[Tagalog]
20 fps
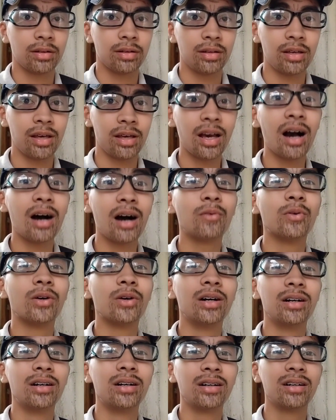Ikaw.
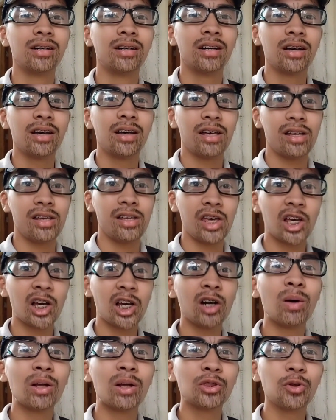
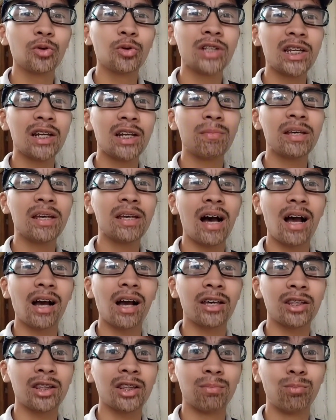Ikaw ang tunay na
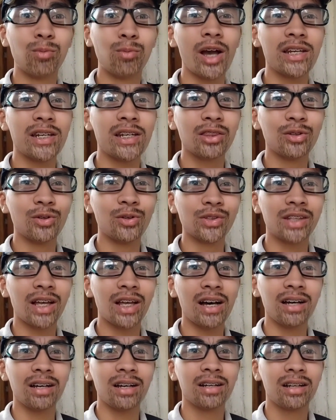may-ari ng buhay na tuta
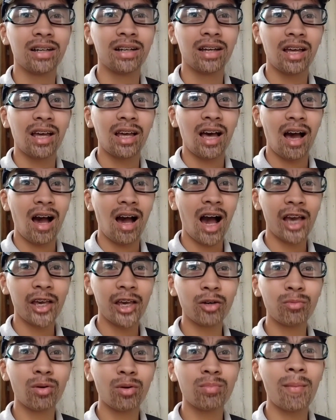
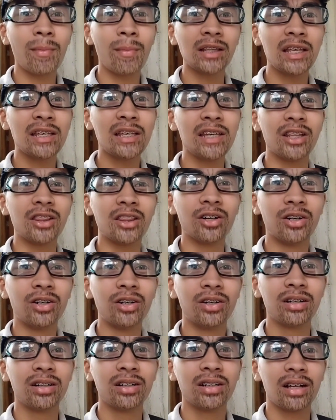ayaw mo mamatay ito
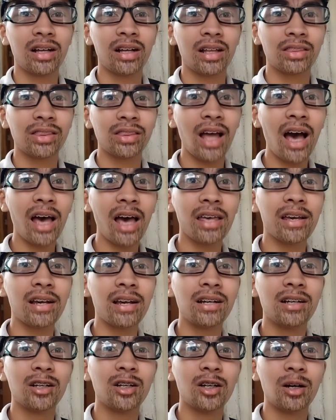dahil
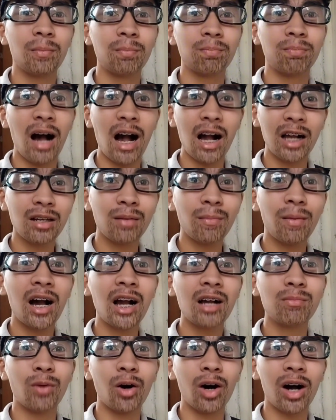mahal na mahal
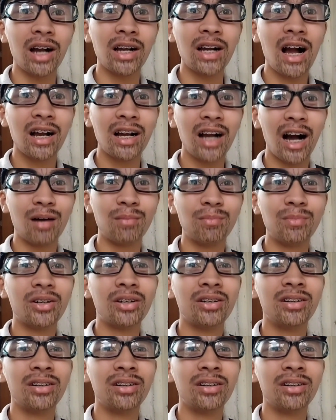mo ang aga mo.